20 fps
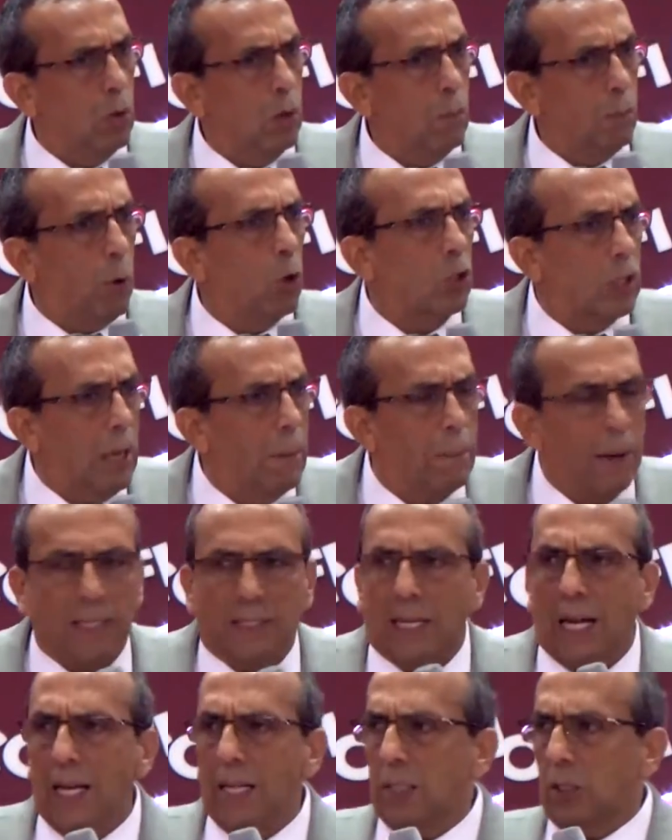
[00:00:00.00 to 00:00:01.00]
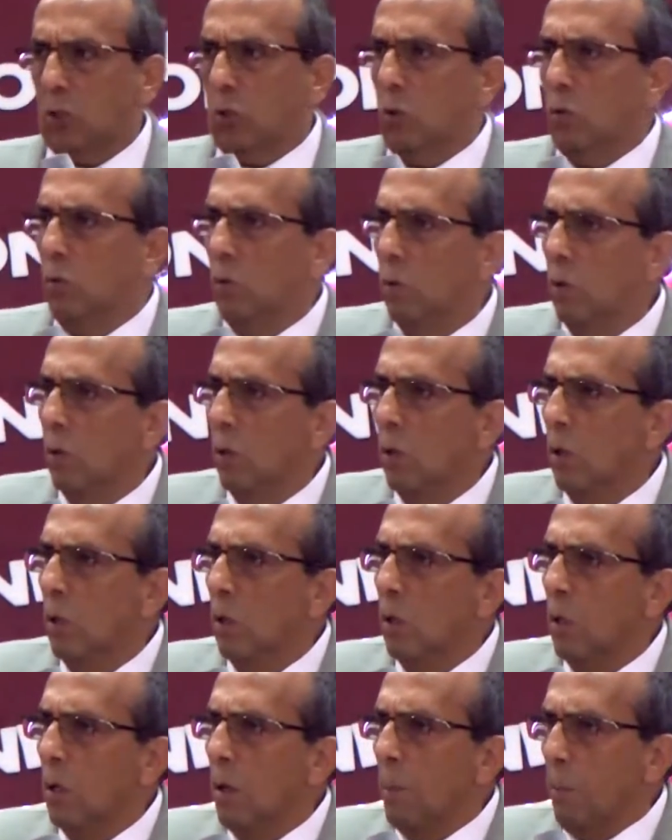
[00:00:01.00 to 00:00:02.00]
¿Por qué pasa esto?
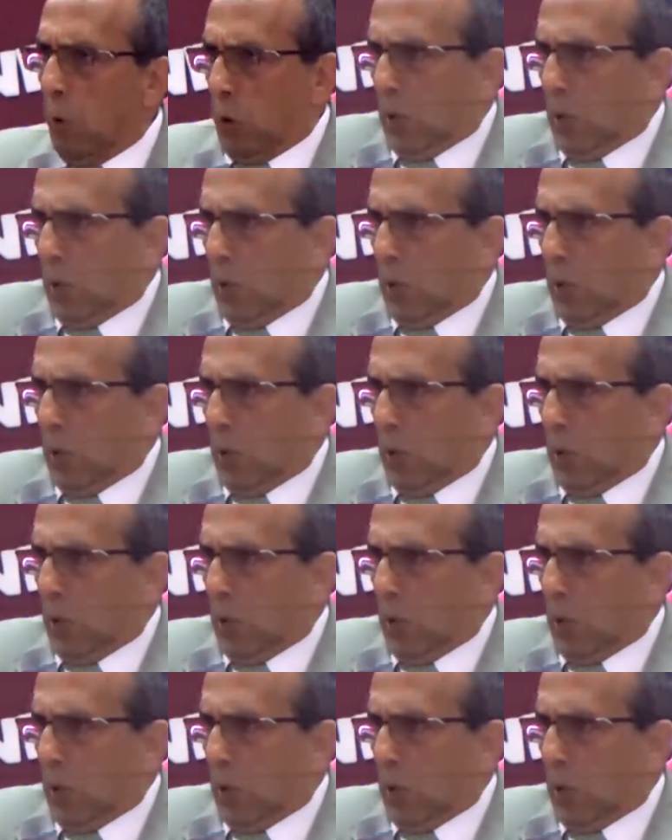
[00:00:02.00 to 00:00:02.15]
¿Por